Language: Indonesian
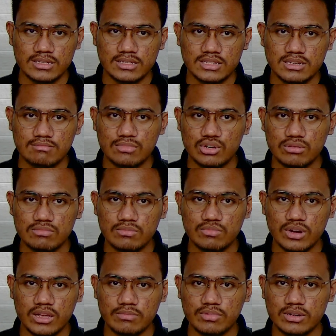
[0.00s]
sebelum
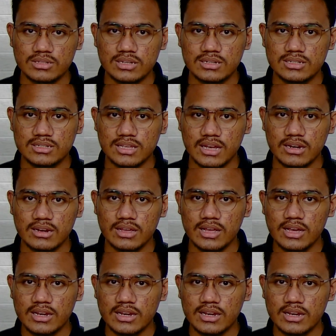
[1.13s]
memulai proses desain